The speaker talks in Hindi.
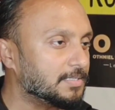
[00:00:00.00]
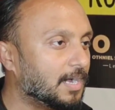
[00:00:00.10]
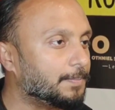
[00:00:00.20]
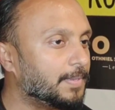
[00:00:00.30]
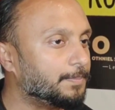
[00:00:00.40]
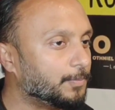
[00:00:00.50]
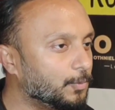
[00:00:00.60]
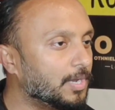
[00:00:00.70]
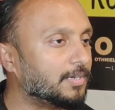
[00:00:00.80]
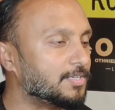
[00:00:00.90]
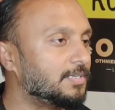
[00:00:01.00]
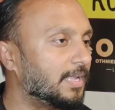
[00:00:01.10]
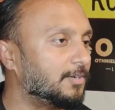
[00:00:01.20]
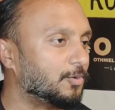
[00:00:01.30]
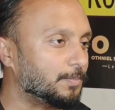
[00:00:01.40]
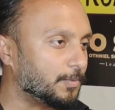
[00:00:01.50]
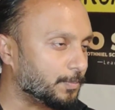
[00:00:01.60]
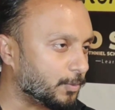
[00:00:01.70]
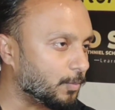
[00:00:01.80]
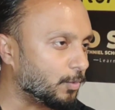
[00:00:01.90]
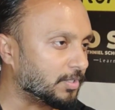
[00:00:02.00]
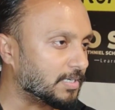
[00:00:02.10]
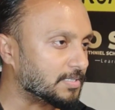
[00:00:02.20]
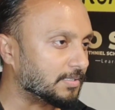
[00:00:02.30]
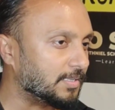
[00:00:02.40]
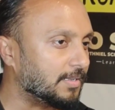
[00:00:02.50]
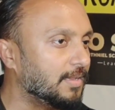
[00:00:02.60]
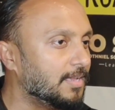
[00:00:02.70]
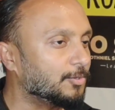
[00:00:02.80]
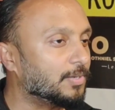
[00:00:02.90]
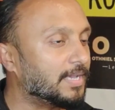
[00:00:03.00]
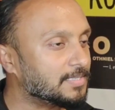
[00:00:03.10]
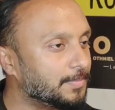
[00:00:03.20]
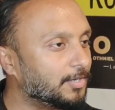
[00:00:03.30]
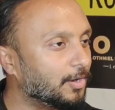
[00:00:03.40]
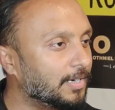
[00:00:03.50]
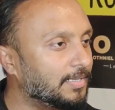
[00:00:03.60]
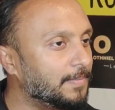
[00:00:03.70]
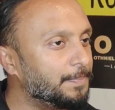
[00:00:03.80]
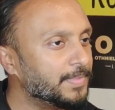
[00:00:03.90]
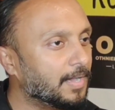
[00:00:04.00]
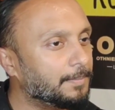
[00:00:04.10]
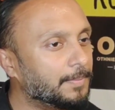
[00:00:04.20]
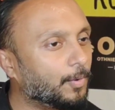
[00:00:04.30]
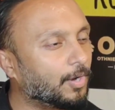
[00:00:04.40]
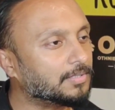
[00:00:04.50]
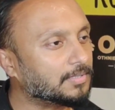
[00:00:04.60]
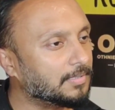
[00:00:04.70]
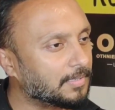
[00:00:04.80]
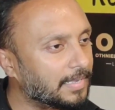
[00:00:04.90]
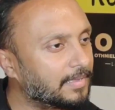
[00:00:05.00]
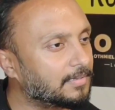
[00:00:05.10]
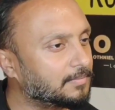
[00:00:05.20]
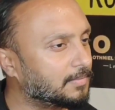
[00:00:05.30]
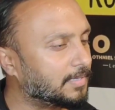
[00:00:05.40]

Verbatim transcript: जहाँ पे पूरा क्रिश्चियन टैलेंट को हम प्रमोट कर सकते हैं क्योंकि एज ए माइनॉरिटी हमें बहुत रेयर